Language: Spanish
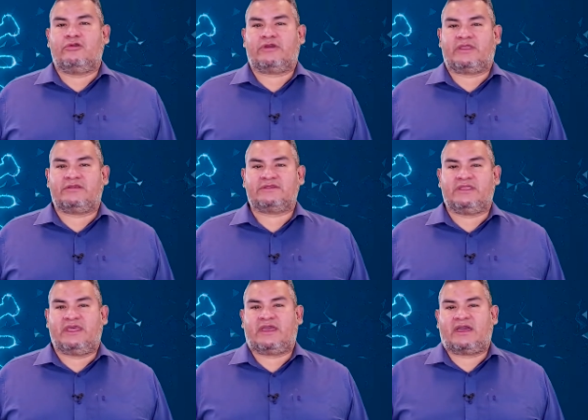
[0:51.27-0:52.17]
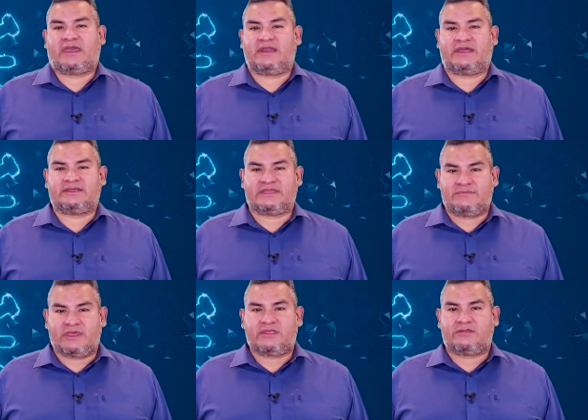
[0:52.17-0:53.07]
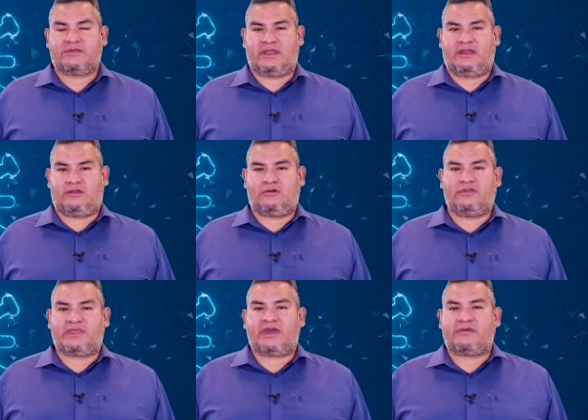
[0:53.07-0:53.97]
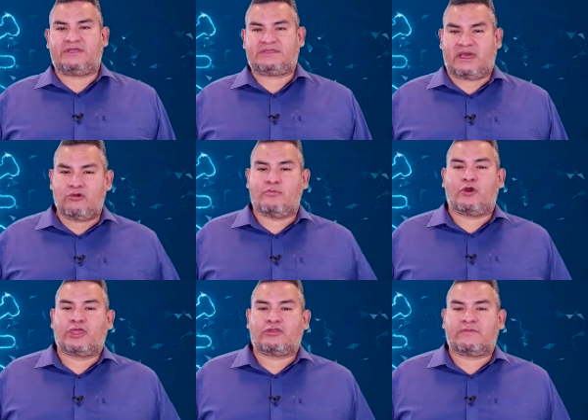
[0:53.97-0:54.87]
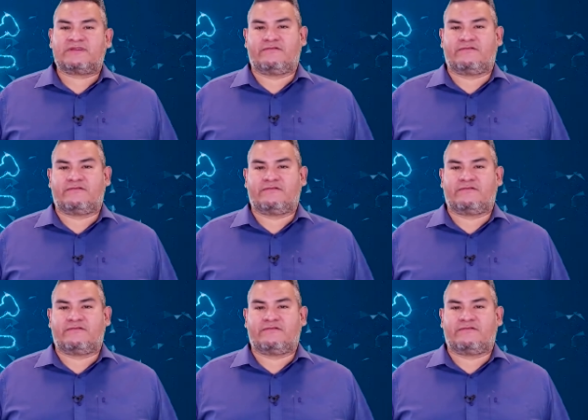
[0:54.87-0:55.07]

lo que nos indica que el crecimiento del contagio está un poquito más